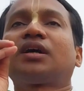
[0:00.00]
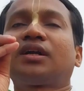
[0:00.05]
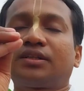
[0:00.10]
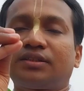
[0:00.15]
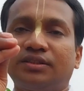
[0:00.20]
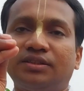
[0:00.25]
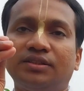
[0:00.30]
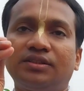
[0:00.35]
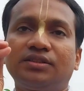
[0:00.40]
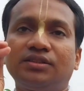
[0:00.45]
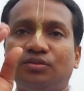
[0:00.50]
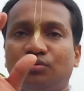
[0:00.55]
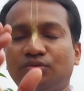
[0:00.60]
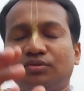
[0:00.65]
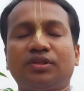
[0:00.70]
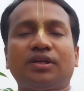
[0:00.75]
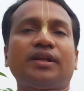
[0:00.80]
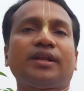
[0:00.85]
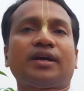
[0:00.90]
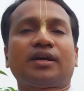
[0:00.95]
কার্তিকী
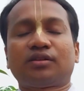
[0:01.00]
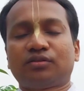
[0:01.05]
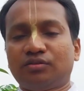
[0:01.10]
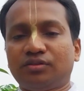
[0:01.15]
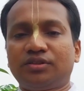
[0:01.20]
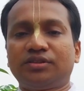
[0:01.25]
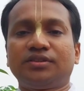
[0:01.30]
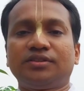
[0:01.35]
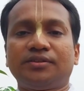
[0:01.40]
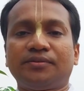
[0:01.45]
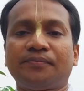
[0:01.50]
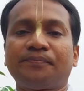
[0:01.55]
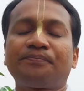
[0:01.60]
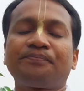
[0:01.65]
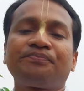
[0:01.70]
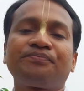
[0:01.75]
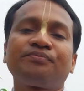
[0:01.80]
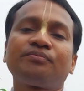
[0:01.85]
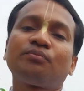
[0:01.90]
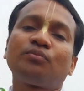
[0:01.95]
উত্থান একাদশী
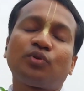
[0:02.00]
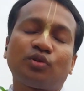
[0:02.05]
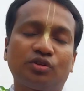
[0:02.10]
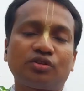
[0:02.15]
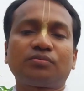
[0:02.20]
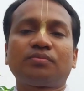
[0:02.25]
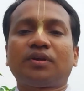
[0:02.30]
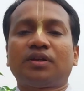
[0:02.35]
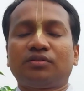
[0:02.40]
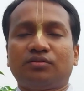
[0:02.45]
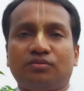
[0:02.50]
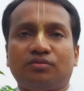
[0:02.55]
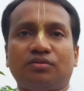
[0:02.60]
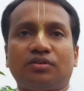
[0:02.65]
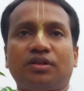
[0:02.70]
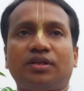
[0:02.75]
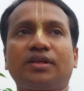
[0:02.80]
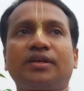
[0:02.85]
ব্রত করলে